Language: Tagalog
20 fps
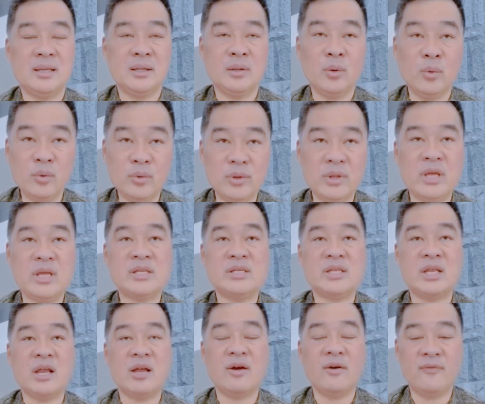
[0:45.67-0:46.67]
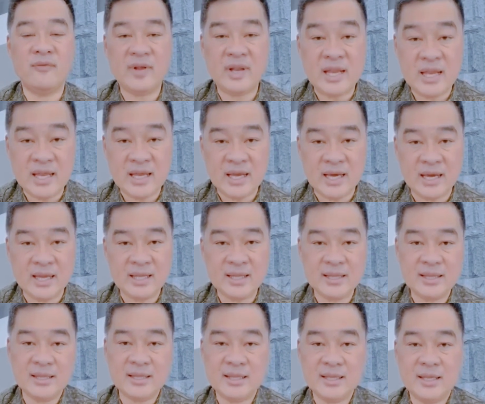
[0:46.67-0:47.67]
Lone District of
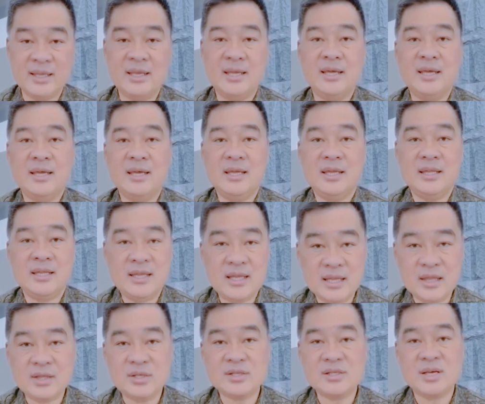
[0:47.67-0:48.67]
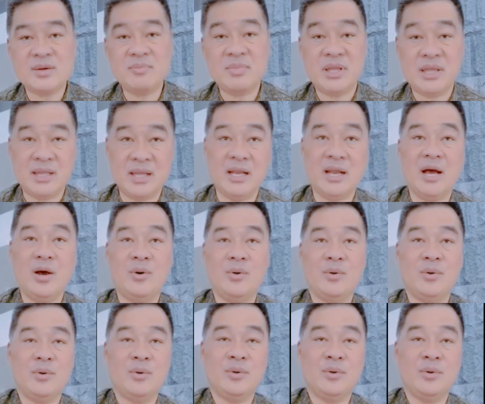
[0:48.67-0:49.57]
Iligan dito sa Mindanao.